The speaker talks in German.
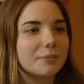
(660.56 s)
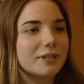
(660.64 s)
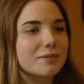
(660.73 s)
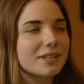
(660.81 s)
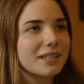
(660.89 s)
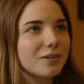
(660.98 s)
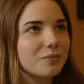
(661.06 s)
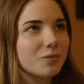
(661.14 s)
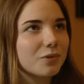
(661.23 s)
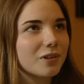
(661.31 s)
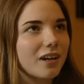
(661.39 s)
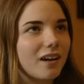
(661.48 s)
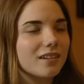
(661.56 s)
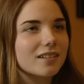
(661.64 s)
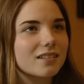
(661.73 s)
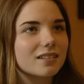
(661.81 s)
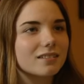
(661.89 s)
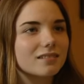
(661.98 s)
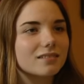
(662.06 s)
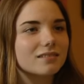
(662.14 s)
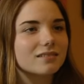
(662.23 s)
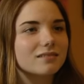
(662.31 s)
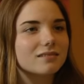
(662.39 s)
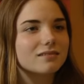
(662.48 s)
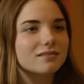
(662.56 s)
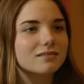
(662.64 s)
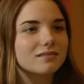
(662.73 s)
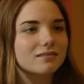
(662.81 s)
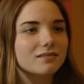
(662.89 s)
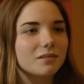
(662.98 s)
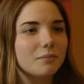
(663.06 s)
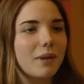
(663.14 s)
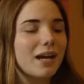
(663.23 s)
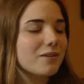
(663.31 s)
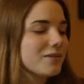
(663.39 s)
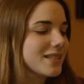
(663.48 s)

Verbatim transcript: bin im dritten Monat. Meine